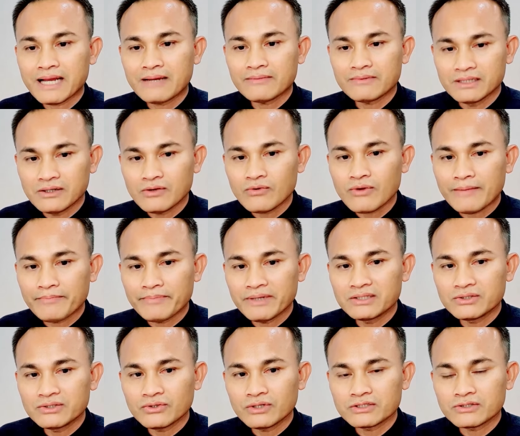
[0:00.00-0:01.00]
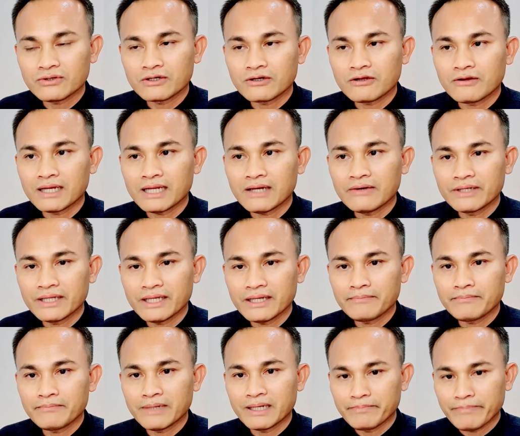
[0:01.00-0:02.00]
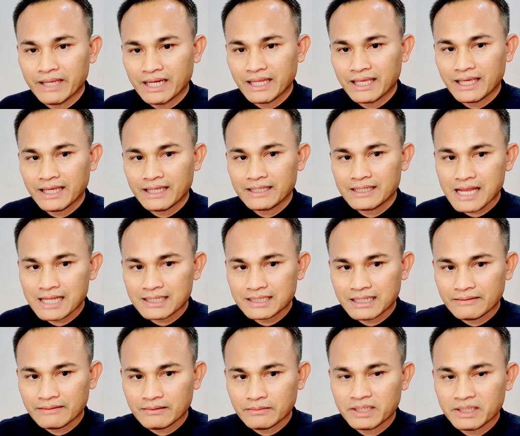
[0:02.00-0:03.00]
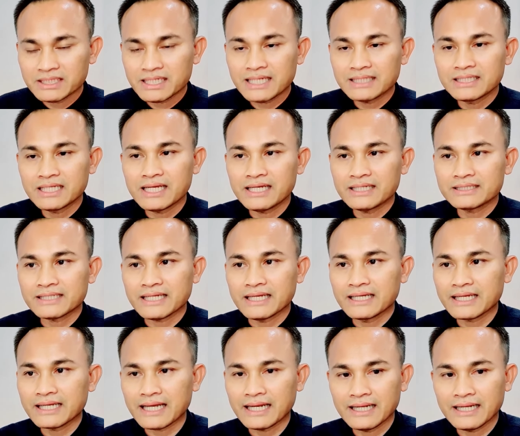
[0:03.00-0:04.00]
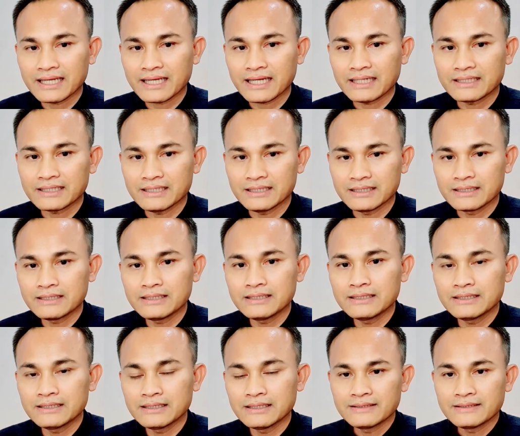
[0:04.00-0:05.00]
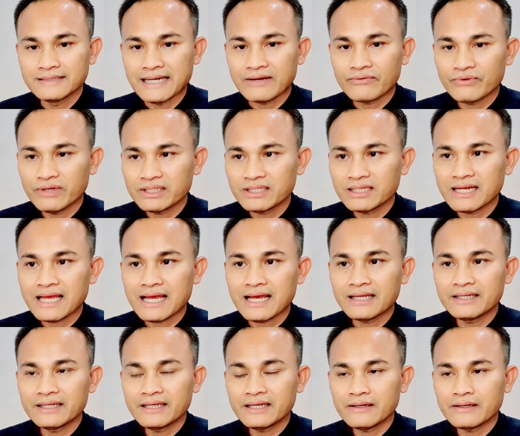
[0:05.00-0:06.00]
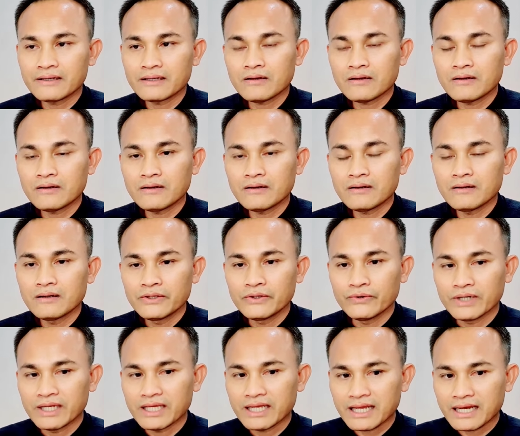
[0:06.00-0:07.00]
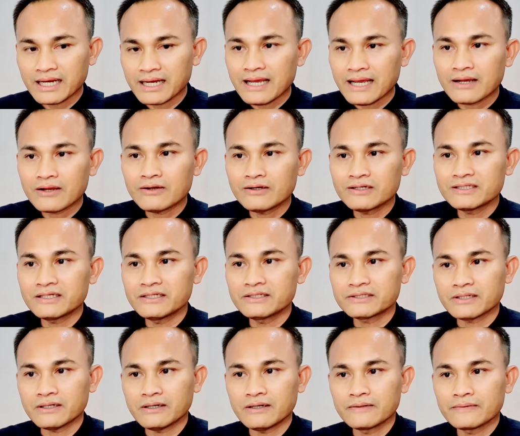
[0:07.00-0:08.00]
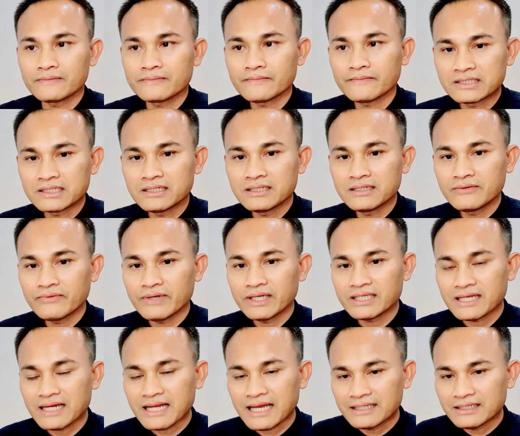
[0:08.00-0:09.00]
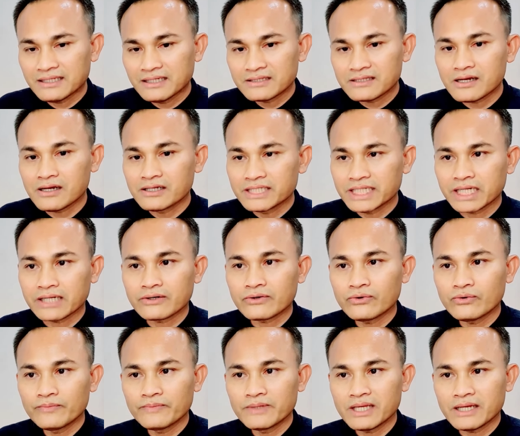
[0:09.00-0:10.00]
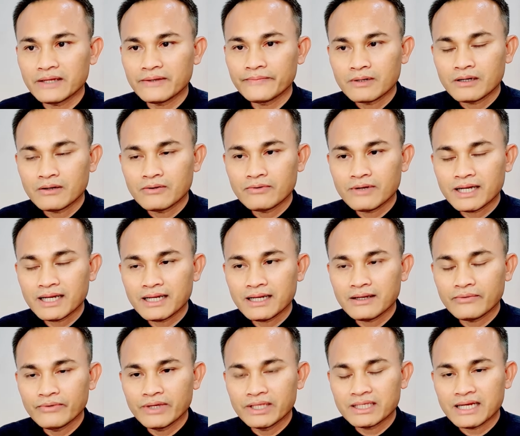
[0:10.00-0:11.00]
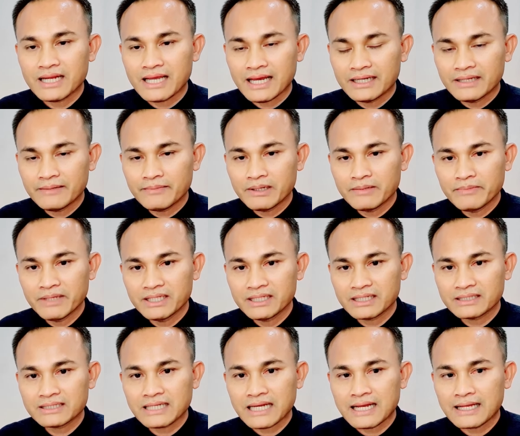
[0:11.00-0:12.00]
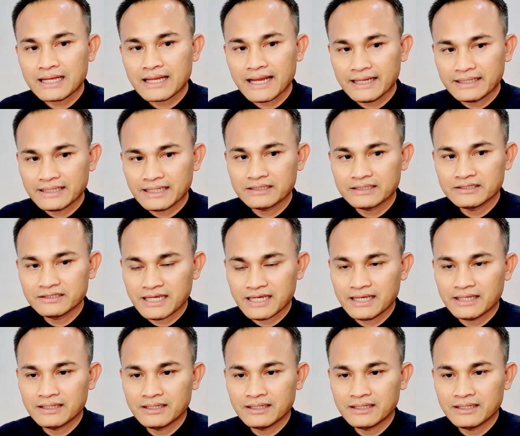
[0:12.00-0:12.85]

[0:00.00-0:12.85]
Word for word: ภาพหรือความเป็นตัวตนของเราเนี่ยมันเป็นแค่ธาตุตามธรรมชาติที่อาศัยกันและกันเกิดขึ้น อย่างเวทนาเนี่ยก็อยู่ในขันธ์หน้าข้อที่ 2 ซึ่งเวทนาที่ต่อจากรูปเนี่ยเพราะว่าเวทนาเนี่ยมันมีทั้งทางกายทางใจ